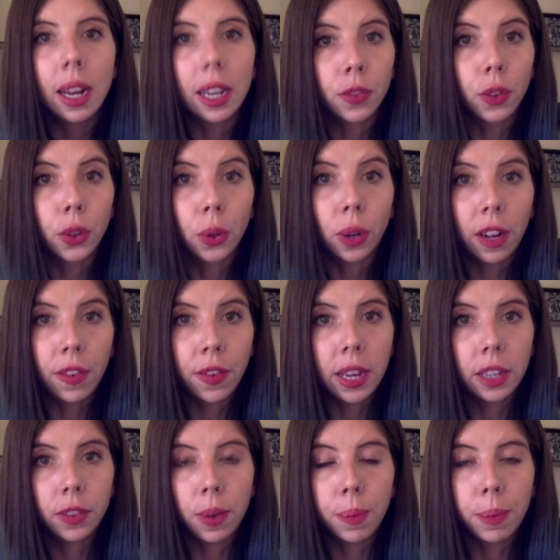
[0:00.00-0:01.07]
Las
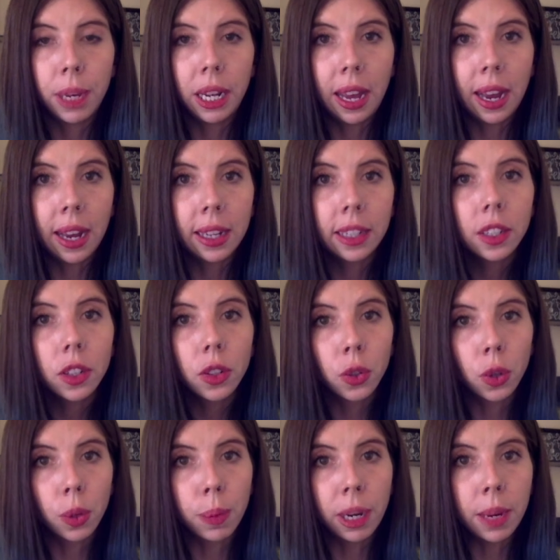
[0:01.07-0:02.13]
fotografías familiares
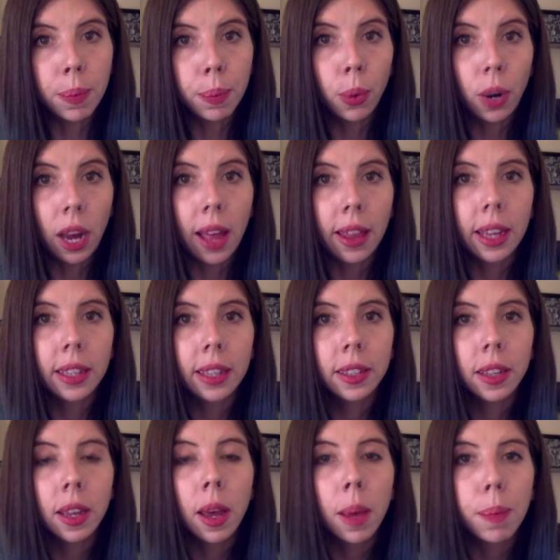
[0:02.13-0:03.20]
son manipuladas
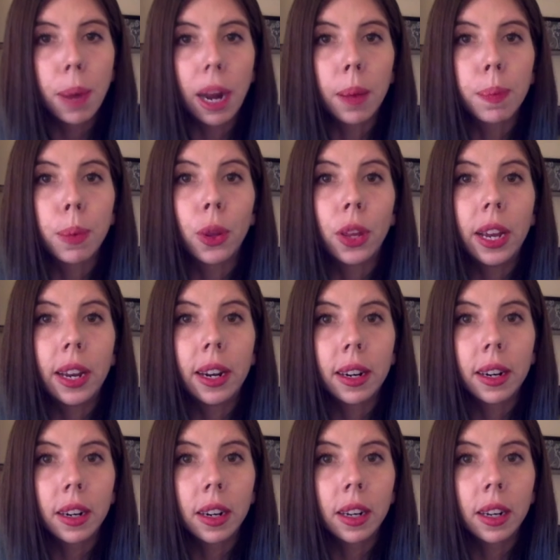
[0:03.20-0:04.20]
para poder